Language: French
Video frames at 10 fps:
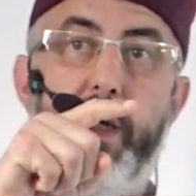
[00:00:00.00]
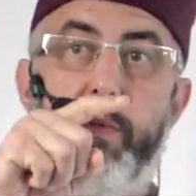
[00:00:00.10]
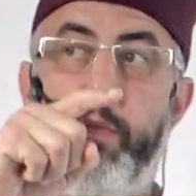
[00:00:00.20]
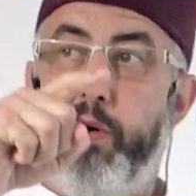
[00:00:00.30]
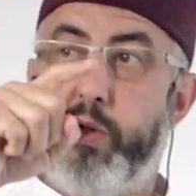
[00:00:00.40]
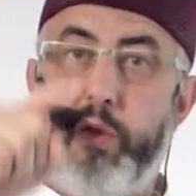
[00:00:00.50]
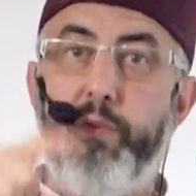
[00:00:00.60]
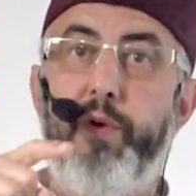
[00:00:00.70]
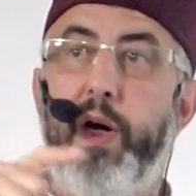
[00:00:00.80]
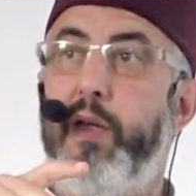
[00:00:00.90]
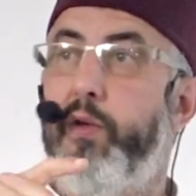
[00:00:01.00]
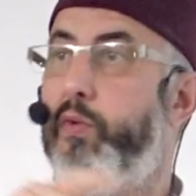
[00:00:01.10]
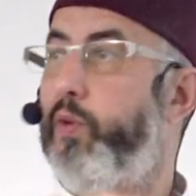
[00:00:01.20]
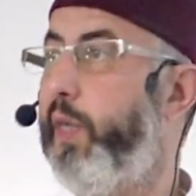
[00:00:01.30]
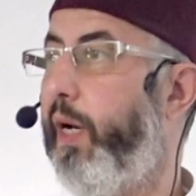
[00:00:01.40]
Mais on s'enfuira de
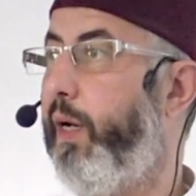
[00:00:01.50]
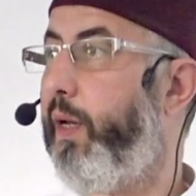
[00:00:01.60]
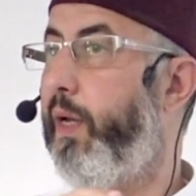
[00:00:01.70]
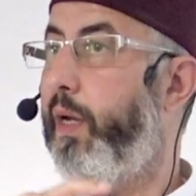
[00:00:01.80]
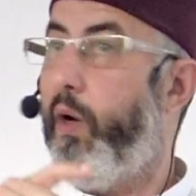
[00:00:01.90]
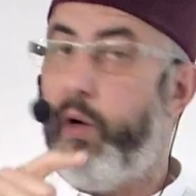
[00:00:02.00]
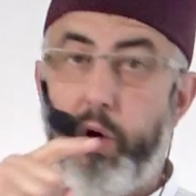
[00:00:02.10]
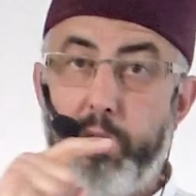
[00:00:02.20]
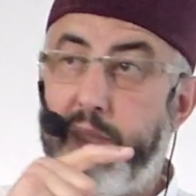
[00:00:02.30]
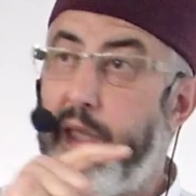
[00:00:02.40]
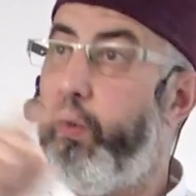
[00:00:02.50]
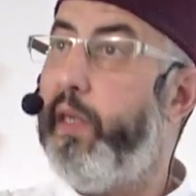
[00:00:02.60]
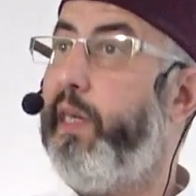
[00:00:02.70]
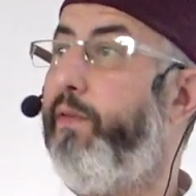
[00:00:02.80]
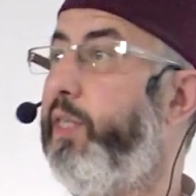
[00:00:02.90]
tout ça. Comme si on ne
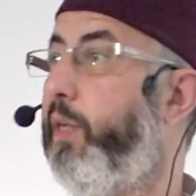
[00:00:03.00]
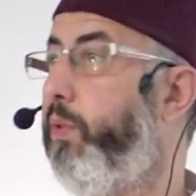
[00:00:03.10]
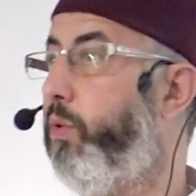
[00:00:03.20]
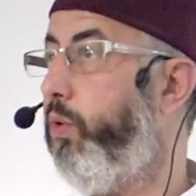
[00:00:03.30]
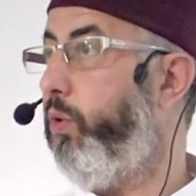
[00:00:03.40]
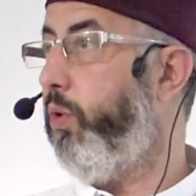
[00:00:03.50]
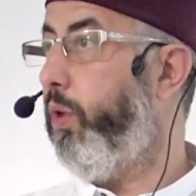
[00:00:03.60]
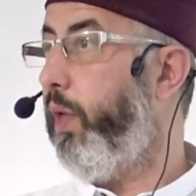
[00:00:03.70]
les avait jamais connus.